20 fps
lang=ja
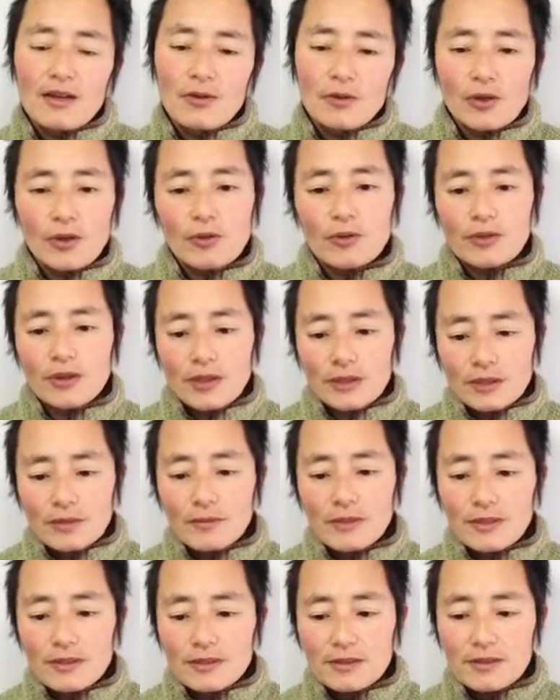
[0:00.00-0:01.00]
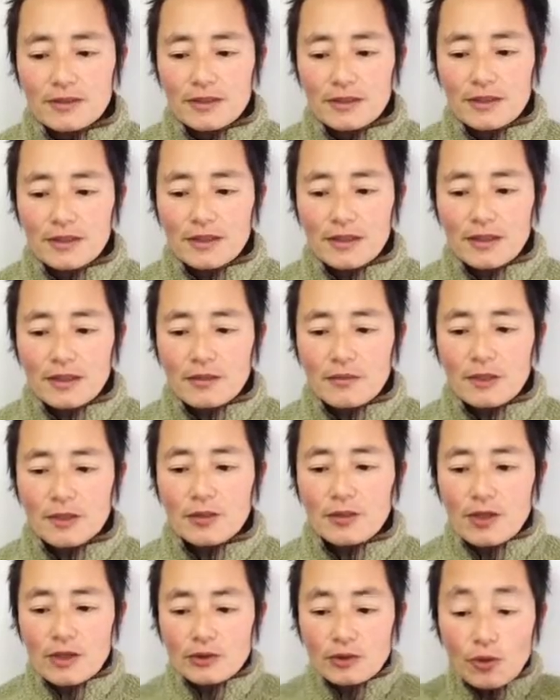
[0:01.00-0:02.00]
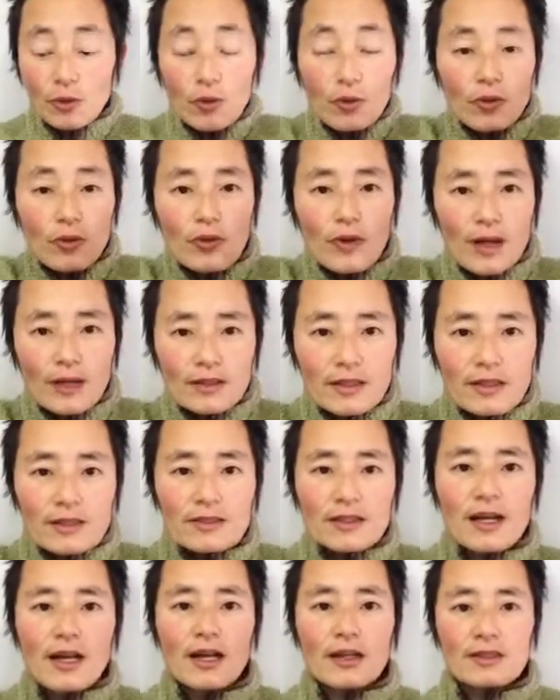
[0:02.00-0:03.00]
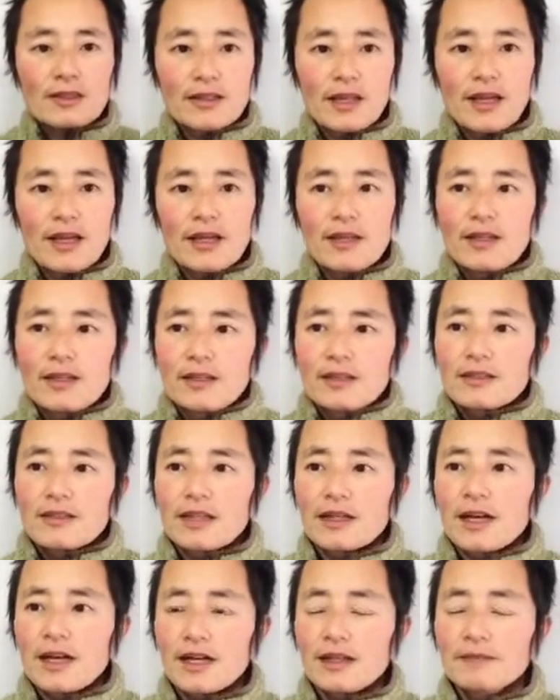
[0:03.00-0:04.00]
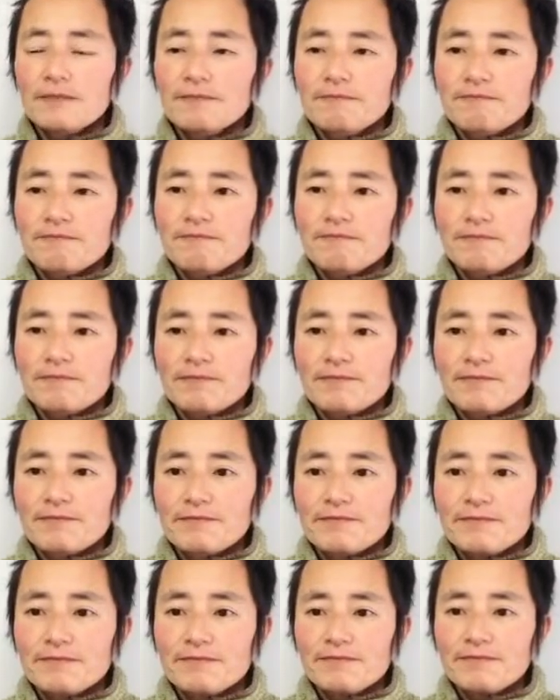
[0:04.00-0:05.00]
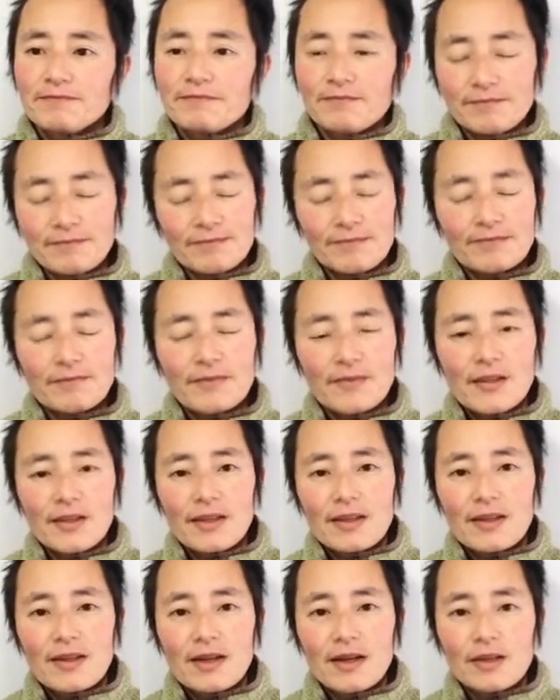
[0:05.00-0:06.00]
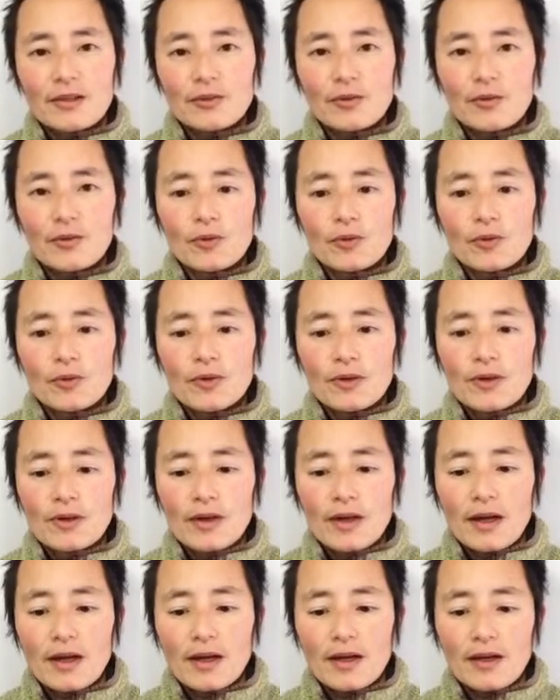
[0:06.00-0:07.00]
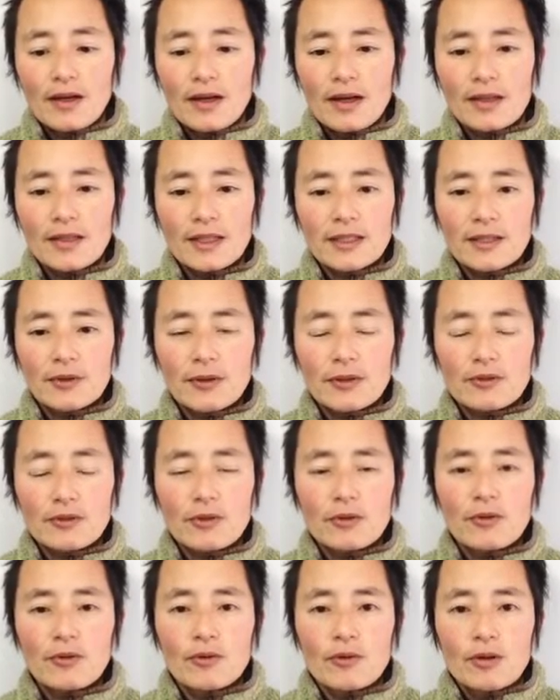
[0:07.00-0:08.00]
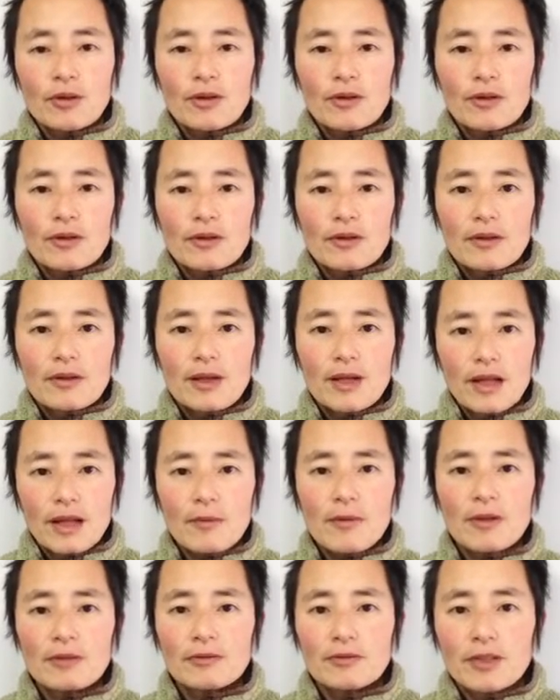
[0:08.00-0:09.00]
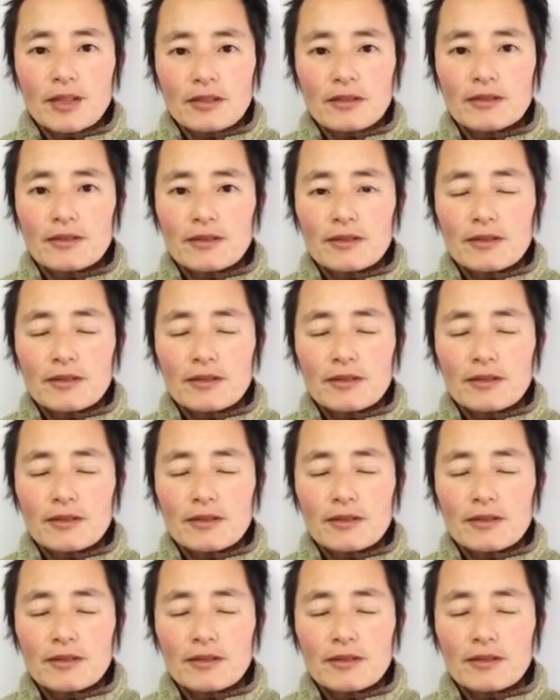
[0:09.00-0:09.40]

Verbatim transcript: こんなことやってます。まあ、とにかく情報はたくさんあって、なんか、うん、あのあなたはそれを選べるんだ、